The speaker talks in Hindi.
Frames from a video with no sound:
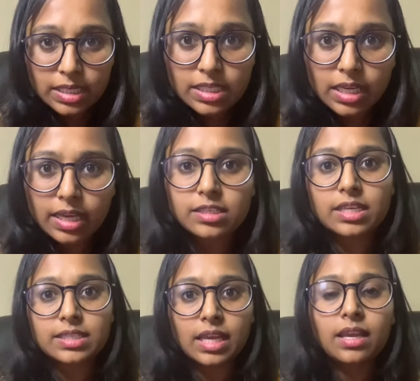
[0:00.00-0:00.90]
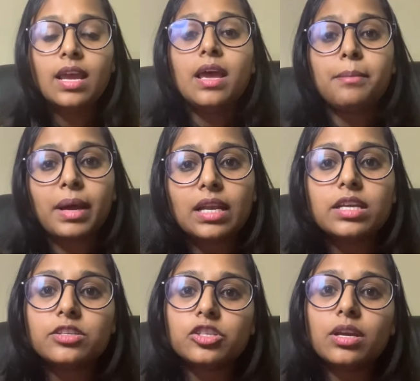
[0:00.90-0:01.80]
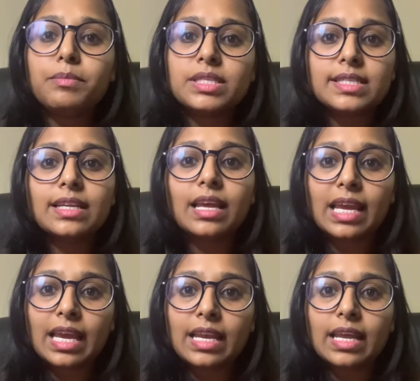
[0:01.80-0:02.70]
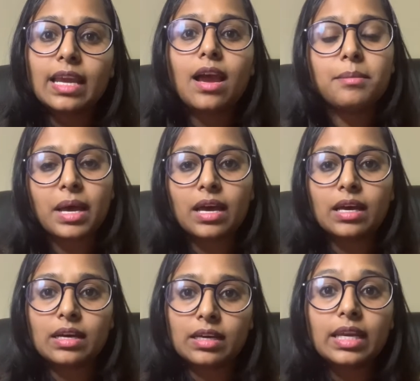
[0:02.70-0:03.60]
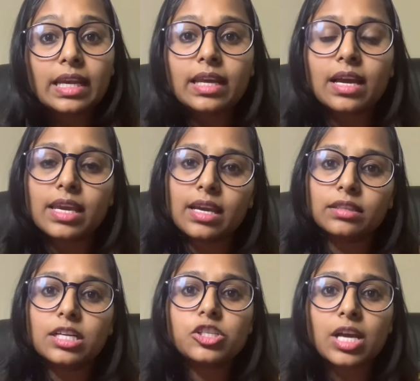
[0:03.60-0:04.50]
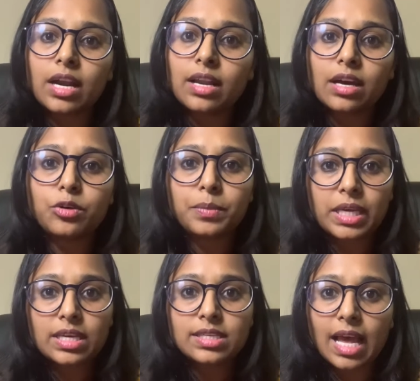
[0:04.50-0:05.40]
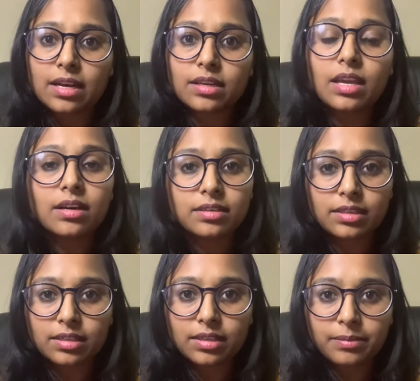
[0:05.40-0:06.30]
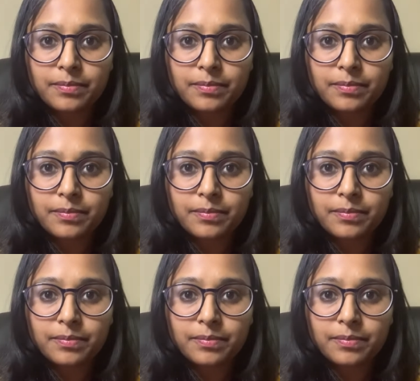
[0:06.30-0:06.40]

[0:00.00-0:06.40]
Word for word: ठीक है जैसे मान लीजिए मिस्टर ए ने हम इंडिया के अंदर चार लाख रुपए की सैलरी अर्न करी